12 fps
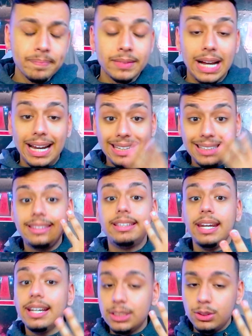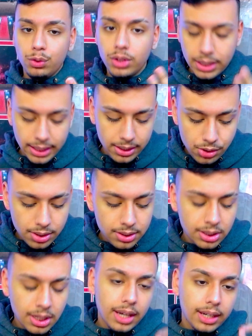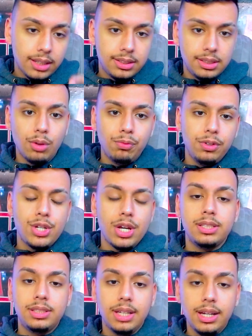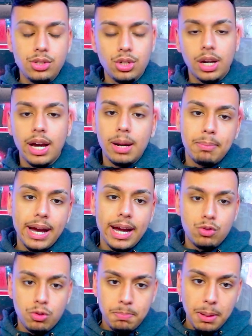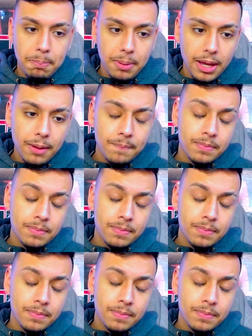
Aí três volantes, que são Vidia Sante, Carbadio e PP.